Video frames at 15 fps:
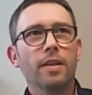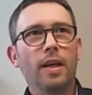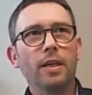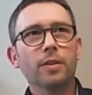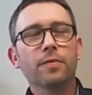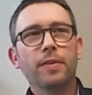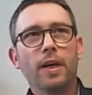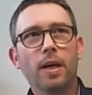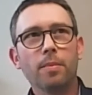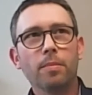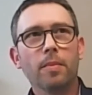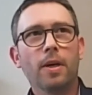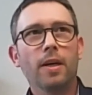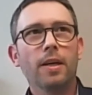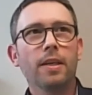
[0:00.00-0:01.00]
Also wir
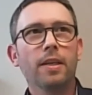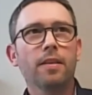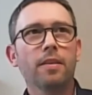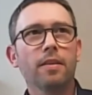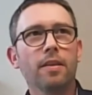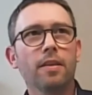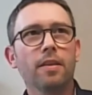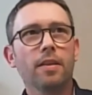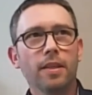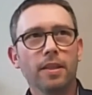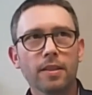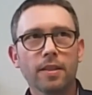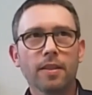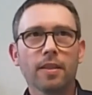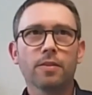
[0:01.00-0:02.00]
haben ein
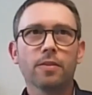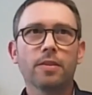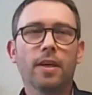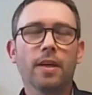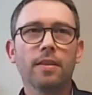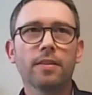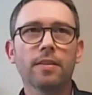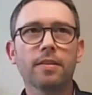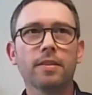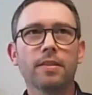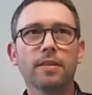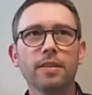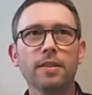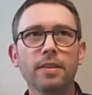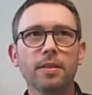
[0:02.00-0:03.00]
internationales
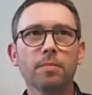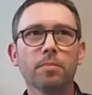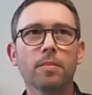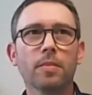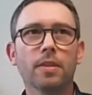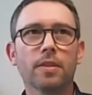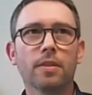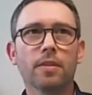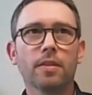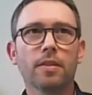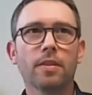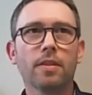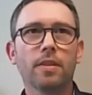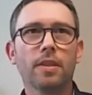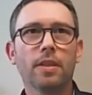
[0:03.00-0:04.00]
Team
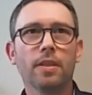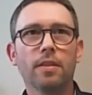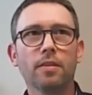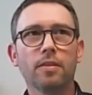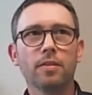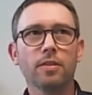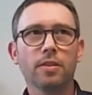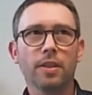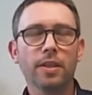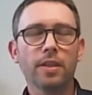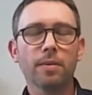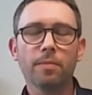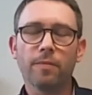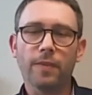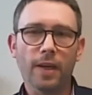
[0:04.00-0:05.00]
äh, in
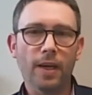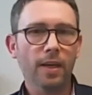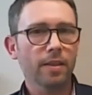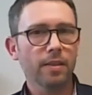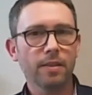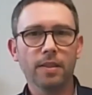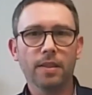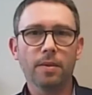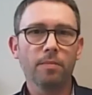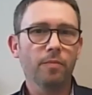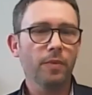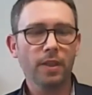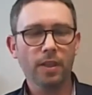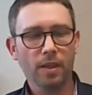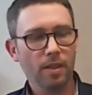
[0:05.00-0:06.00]
jedem Werk, in dem
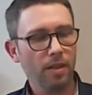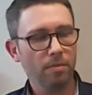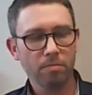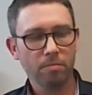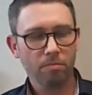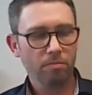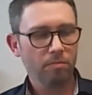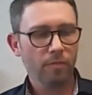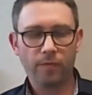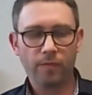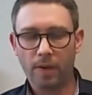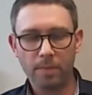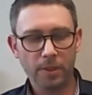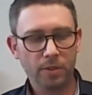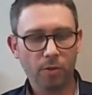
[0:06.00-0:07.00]
wir
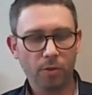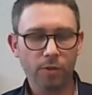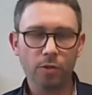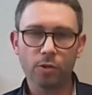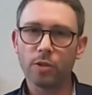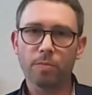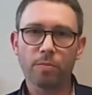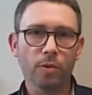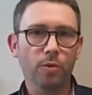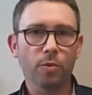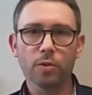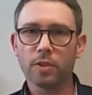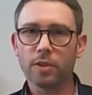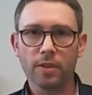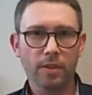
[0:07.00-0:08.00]
pharmazeutische
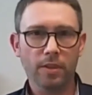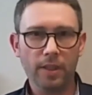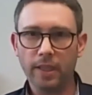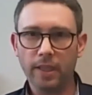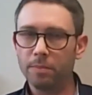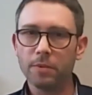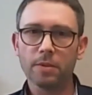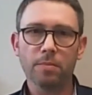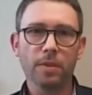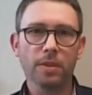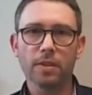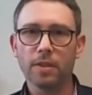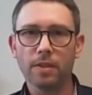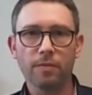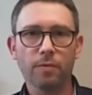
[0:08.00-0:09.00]
Produkte,
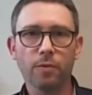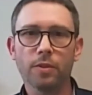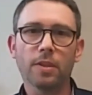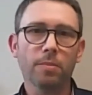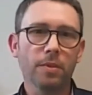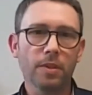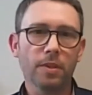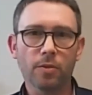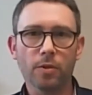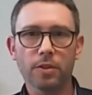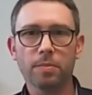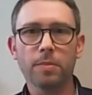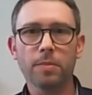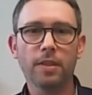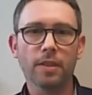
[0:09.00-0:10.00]
Lebensmittel, Futtermittel,
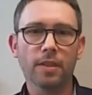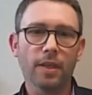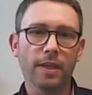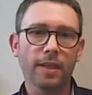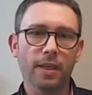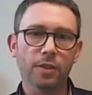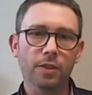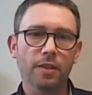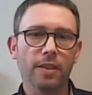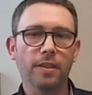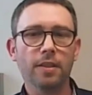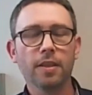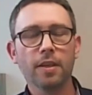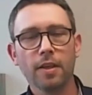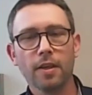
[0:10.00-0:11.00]
Kosmetika
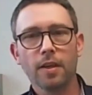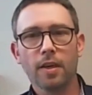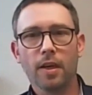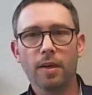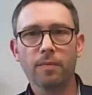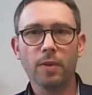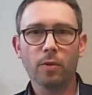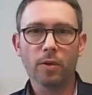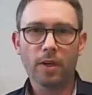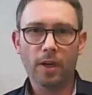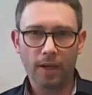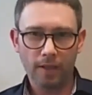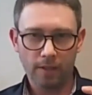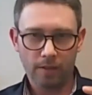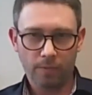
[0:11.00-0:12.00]
herstellen, haben wir
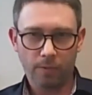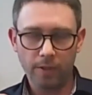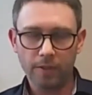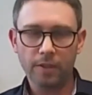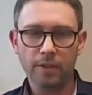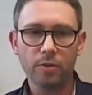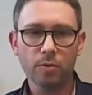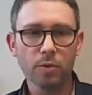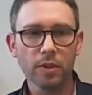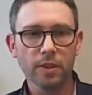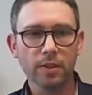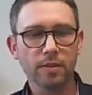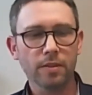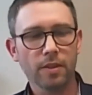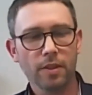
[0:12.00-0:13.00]
lokale Quality
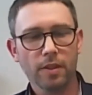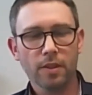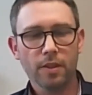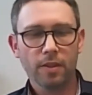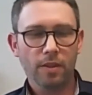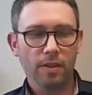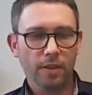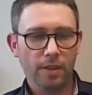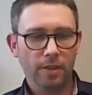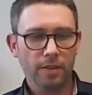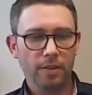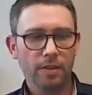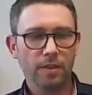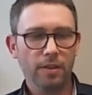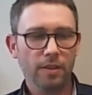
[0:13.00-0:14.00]
Units. Äh,
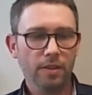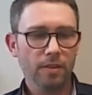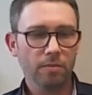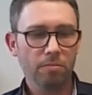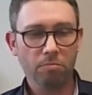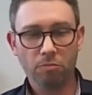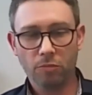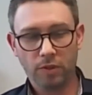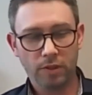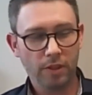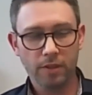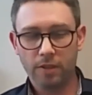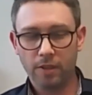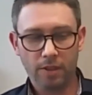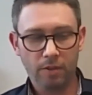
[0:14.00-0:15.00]
die
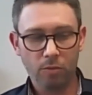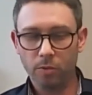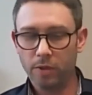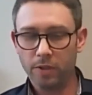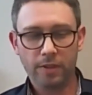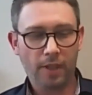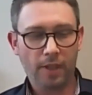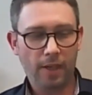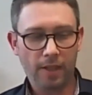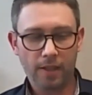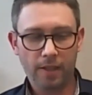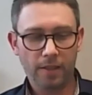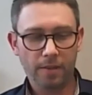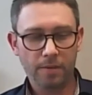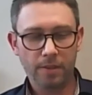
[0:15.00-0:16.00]
sind in
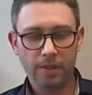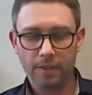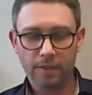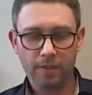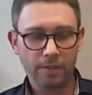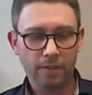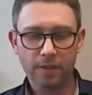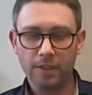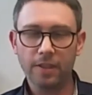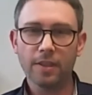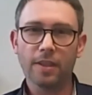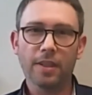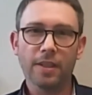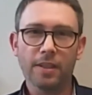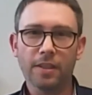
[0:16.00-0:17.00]
USA, in
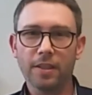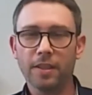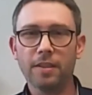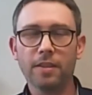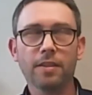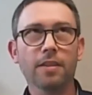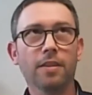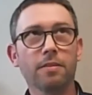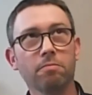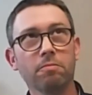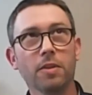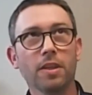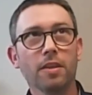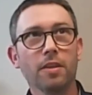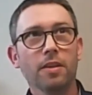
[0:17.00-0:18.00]
China, in Indien,
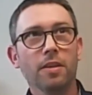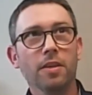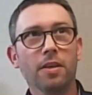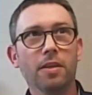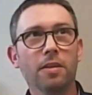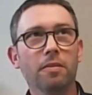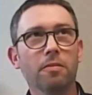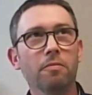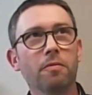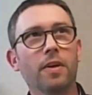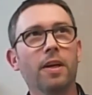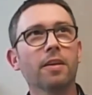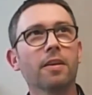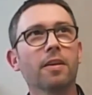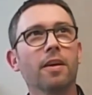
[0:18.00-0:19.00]
in
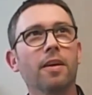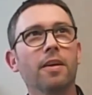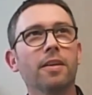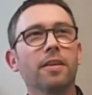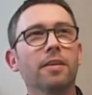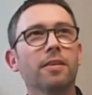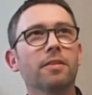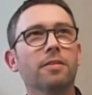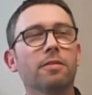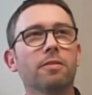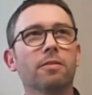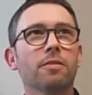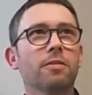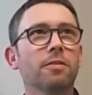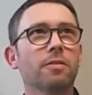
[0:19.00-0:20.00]

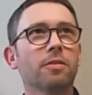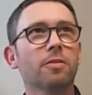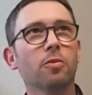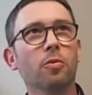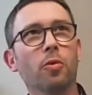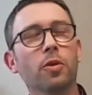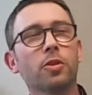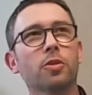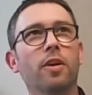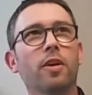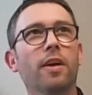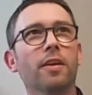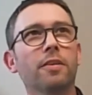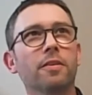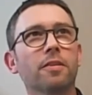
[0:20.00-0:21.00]
Frankreich,
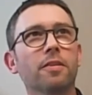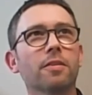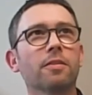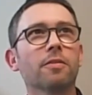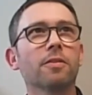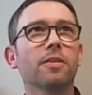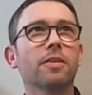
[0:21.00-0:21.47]
Deutschland,